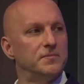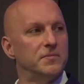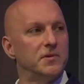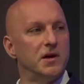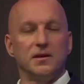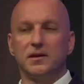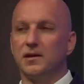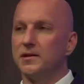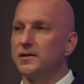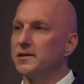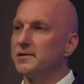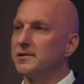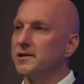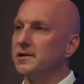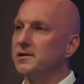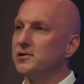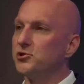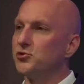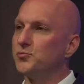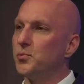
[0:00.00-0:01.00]
anders als
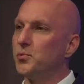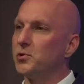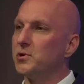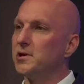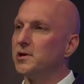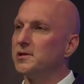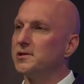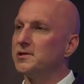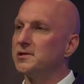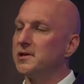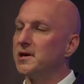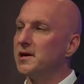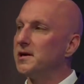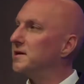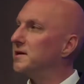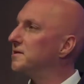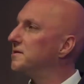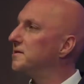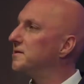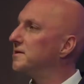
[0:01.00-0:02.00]
eines Sportlers,
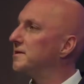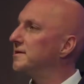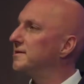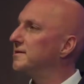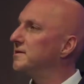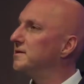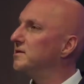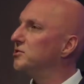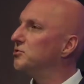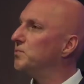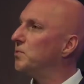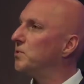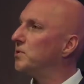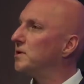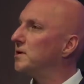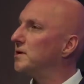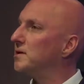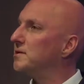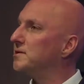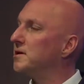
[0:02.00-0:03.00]
anders als eines
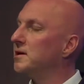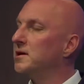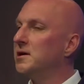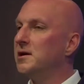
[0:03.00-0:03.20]
E-Sportlers,